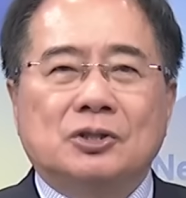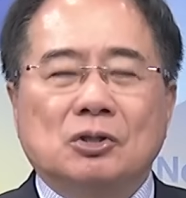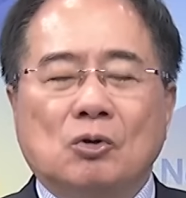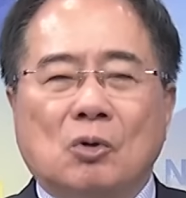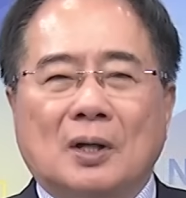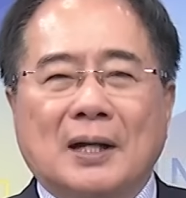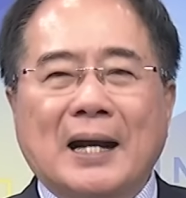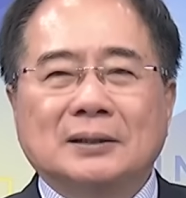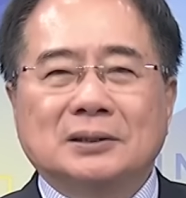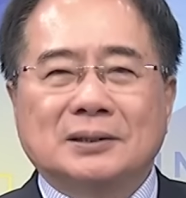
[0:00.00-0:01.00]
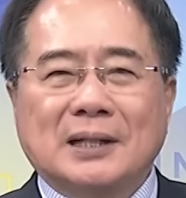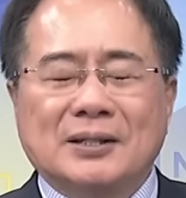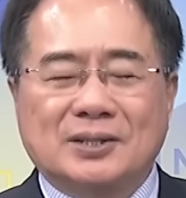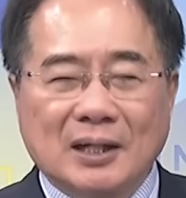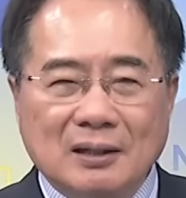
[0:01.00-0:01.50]
经过抗日
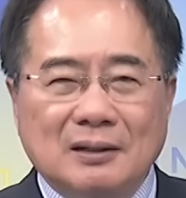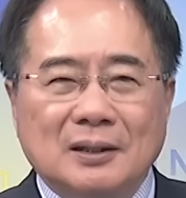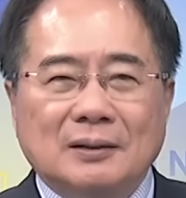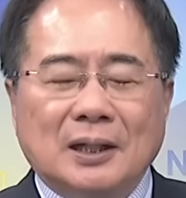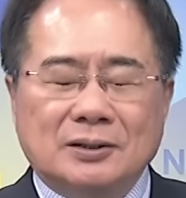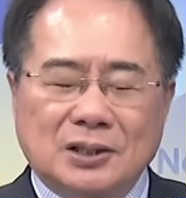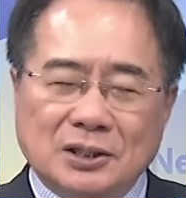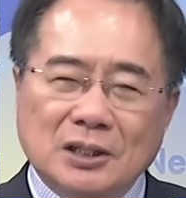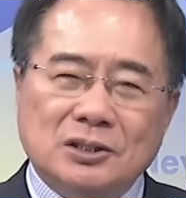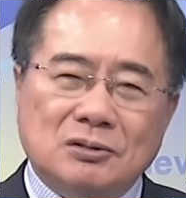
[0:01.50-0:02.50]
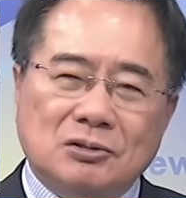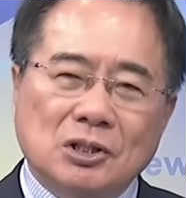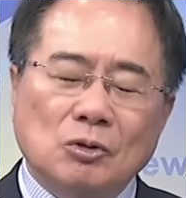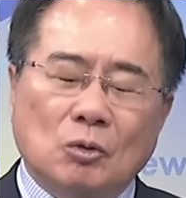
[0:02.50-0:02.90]
战争，那这些经过